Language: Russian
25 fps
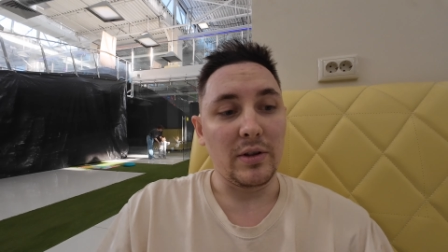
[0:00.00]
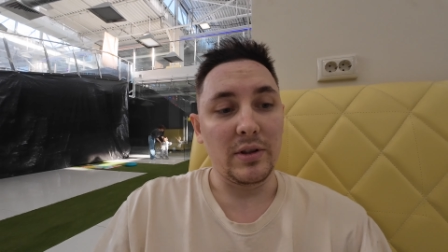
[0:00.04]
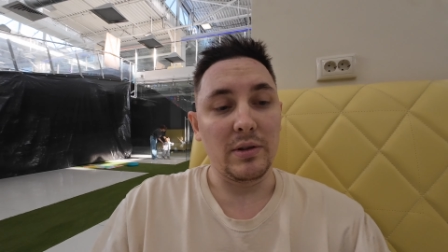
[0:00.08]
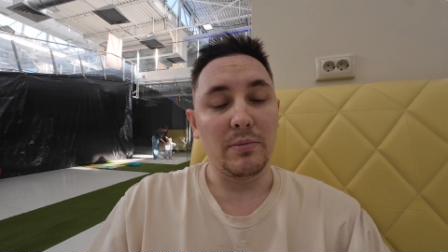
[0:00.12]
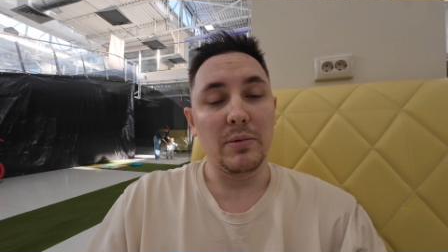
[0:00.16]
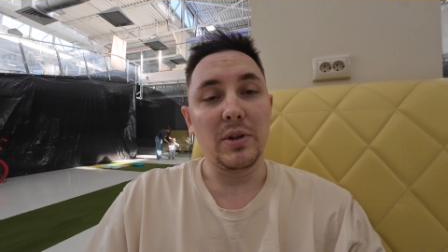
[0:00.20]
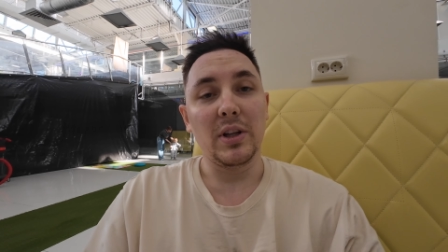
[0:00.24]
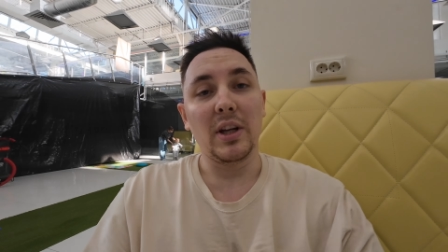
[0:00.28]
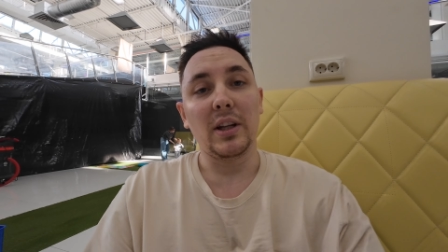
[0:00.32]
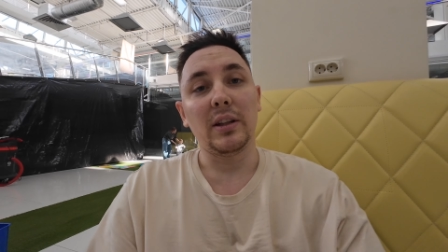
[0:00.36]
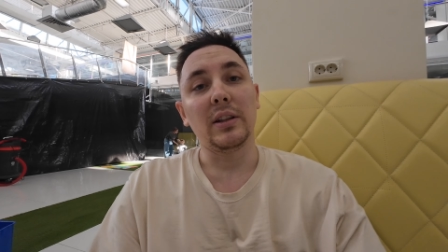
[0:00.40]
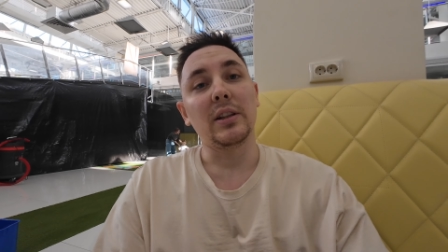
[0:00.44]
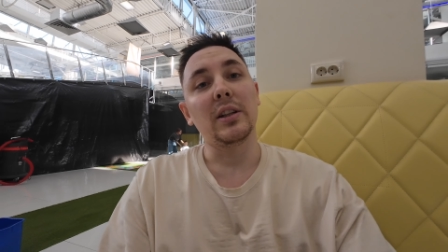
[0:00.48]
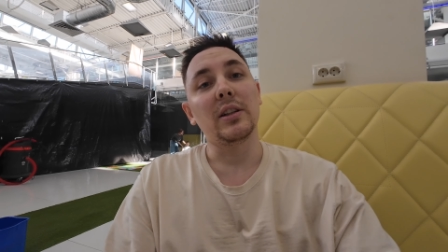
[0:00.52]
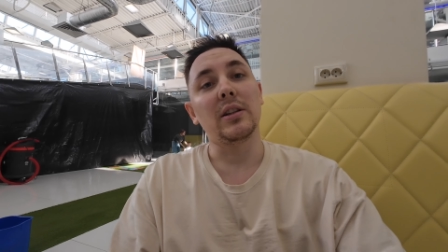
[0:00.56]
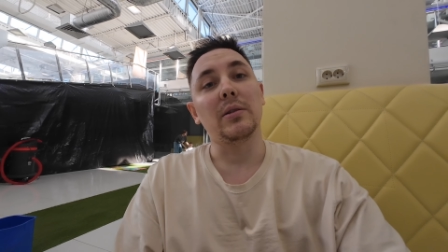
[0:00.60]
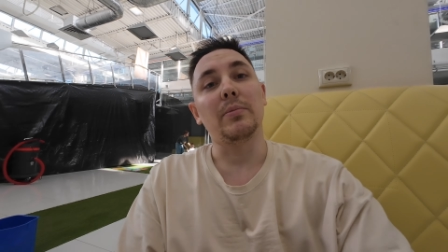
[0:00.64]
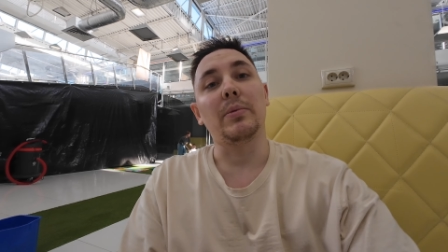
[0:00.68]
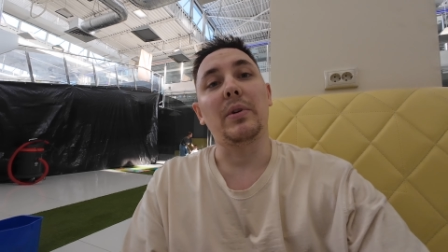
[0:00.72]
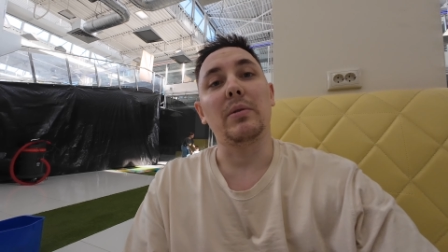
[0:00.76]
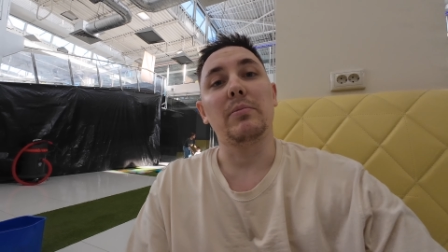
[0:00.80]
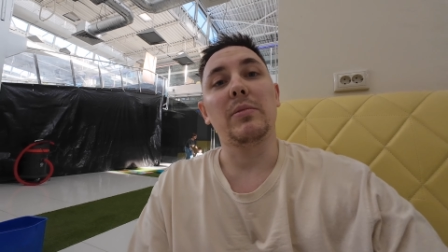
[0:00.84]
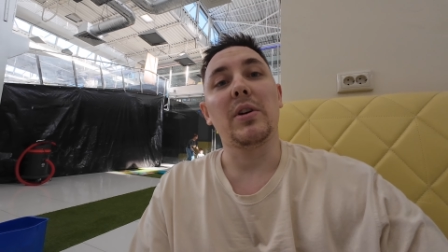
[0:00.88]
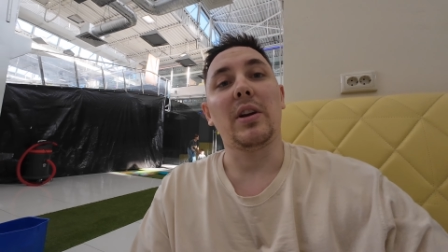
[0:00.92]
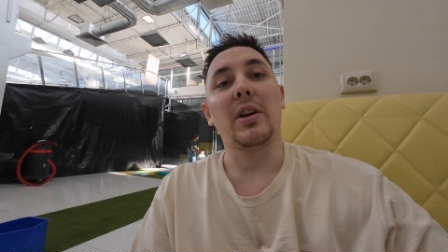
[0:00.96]
заменяет где-то
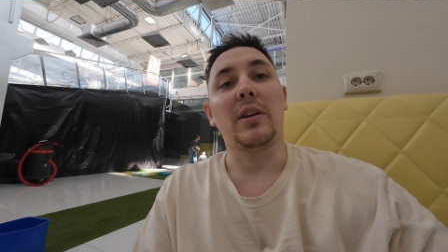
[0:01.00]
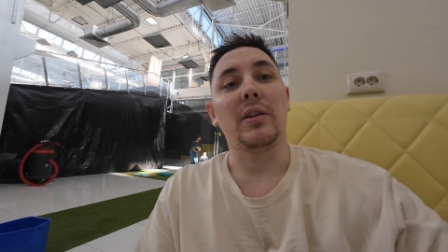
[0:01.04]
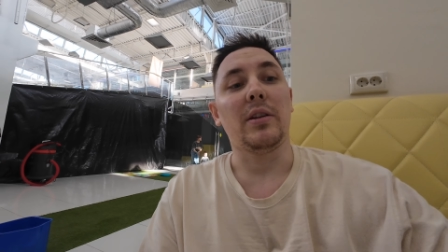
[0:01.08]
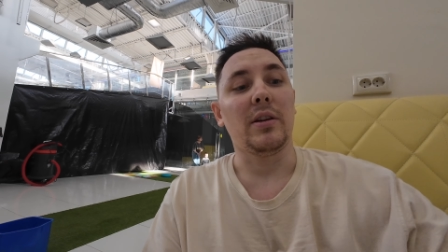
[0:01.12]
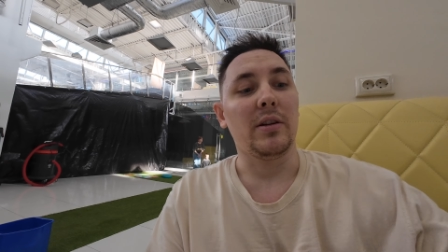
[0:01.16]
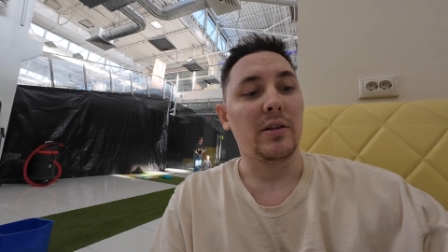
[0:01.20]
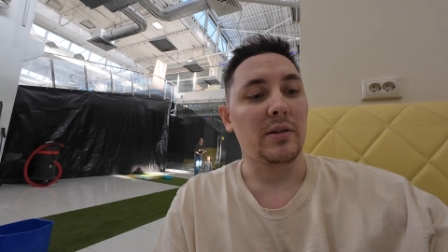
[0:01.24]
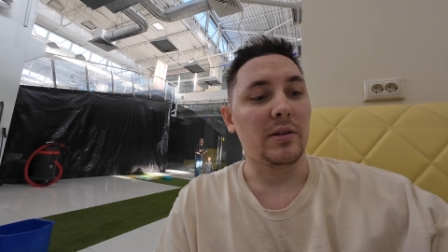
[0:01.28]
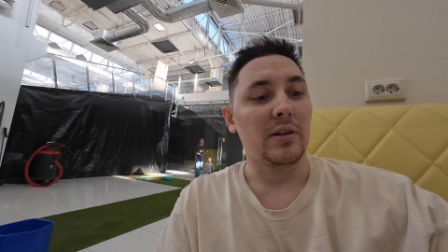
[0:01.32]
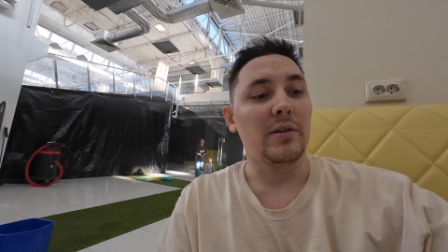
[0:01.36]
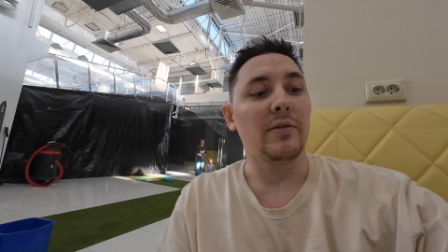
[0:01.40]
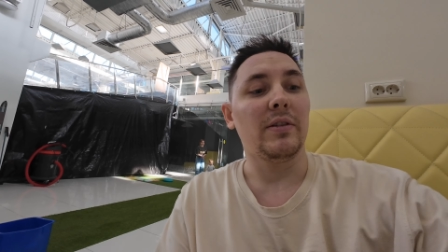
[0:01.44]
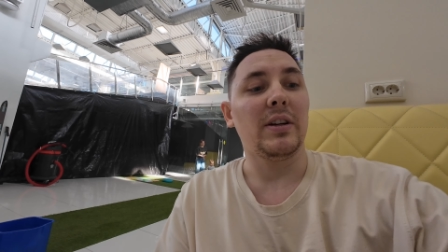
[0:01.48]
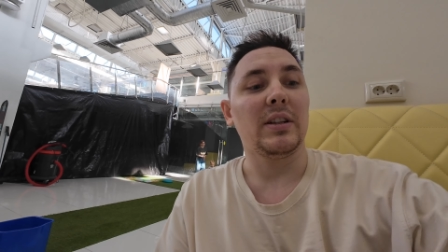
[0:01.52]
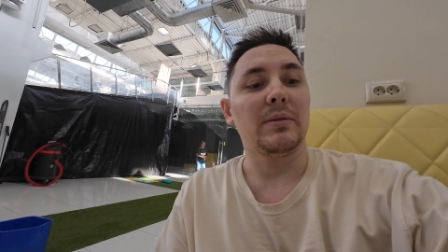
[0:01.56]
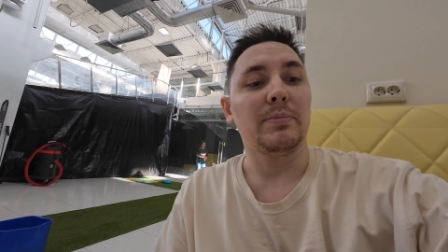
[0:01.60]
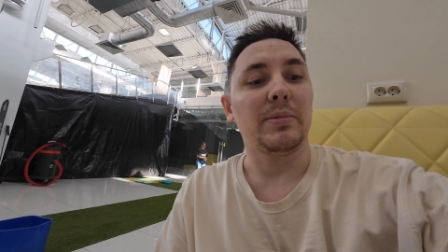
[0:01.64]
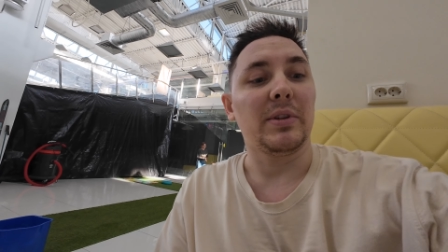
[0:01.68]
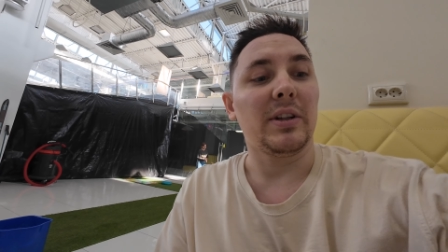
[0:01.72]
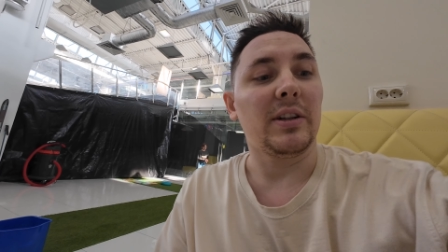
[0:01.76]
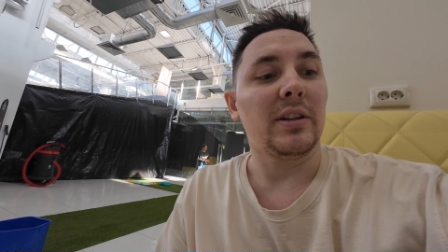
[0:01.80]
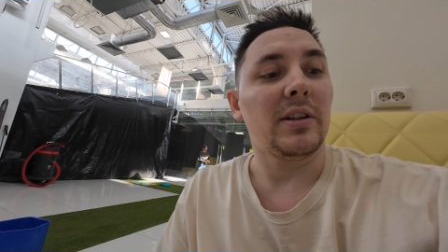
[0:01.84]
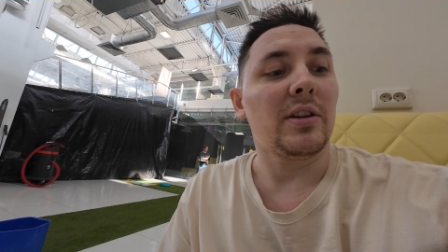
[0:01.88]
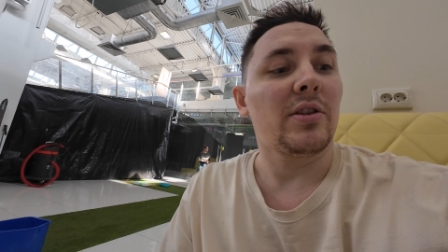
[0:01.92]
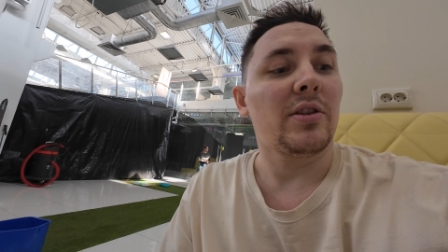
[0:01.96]
примерно
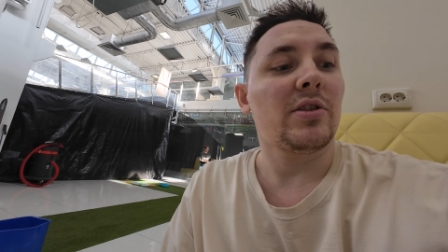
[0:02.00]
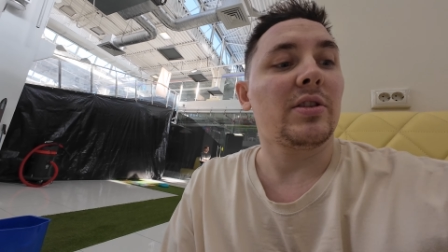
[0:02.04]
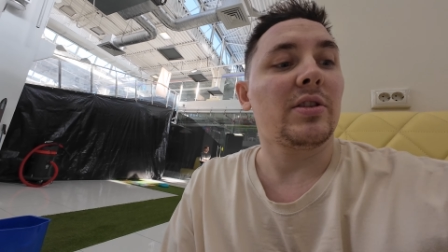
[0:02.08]
2,5